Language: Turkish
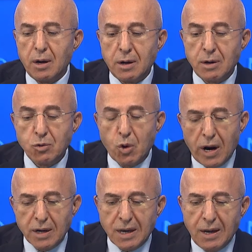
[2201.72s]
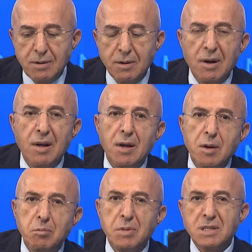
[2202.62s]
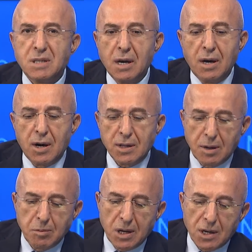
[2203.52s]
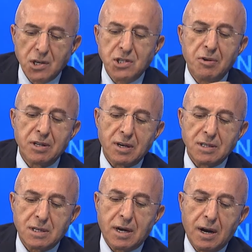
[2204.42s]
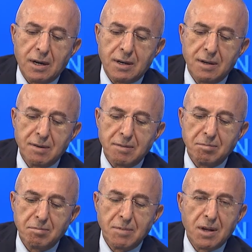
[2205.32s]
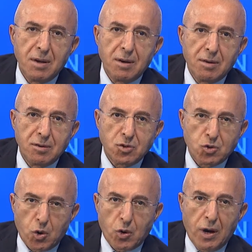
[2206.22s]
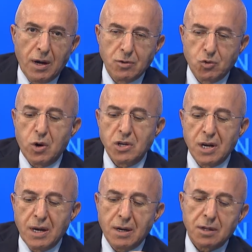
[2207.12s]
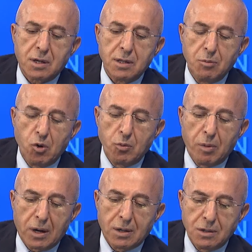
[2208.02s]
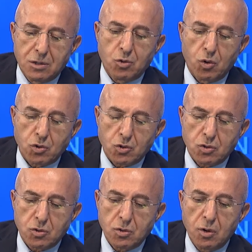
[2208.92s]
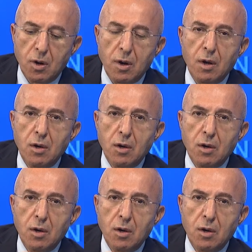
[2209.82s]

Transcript: ayarlarına dönerken biz de arada bir iki civatayı sıkarak soruna, sürece katkıda bulunmak istiyoruz.